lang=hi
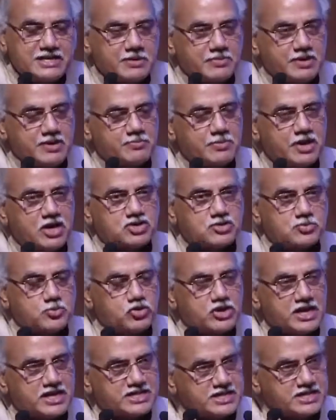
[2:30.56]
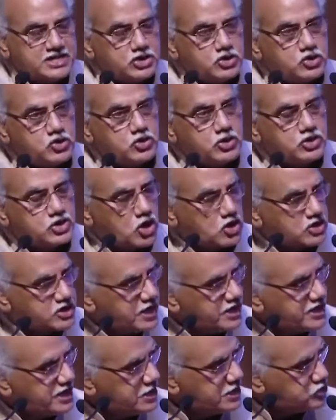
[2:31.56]
सभी महत्वपूर्ण अतिथियों
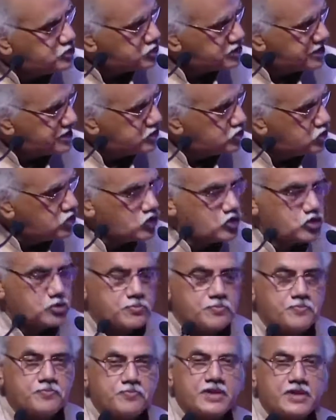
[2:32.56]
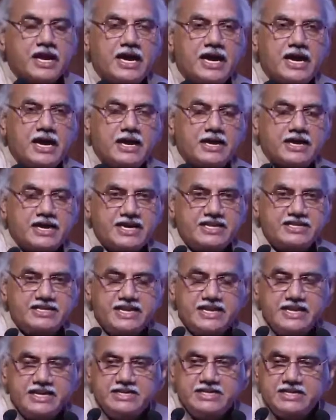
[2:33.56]
डॉक्टर अनिल जोशी जो
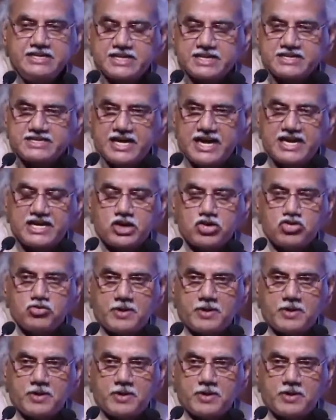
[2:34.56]
केंद्रीय हिंदी संस्थान के